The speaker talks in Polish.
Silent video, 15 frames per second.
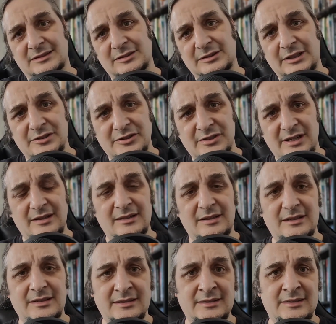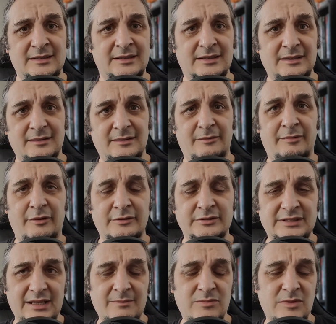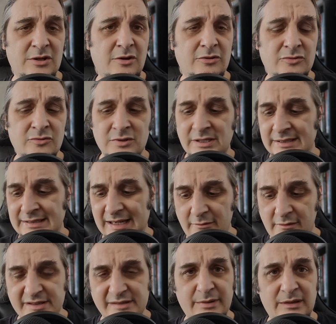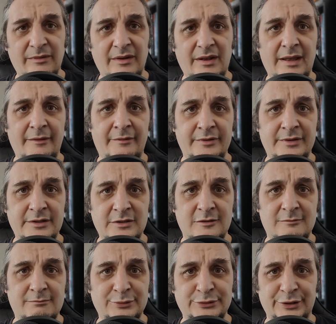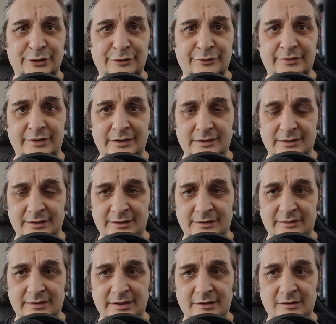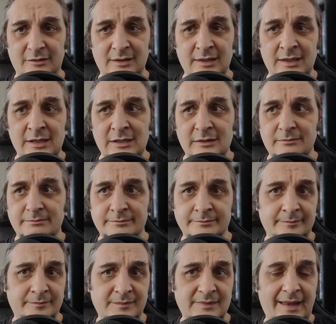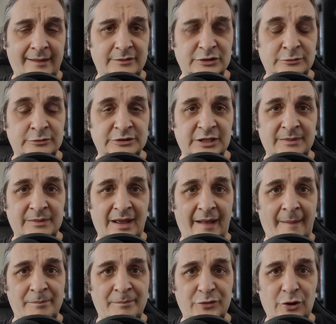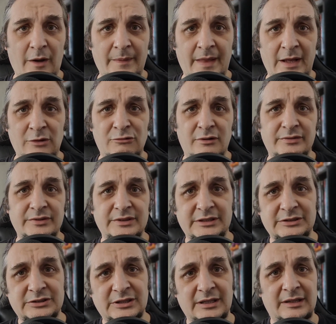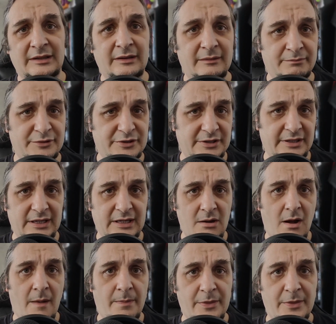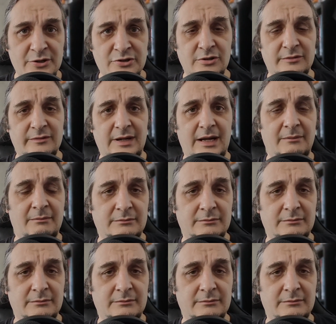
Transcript: Co jeszcze? Yy, w ostatnim tygodniu nie grałem zbyt wiele w komputerowe gry wideo. Yy, tak wyszło, że miałem trochę na głowie, że przyjechała teściowa,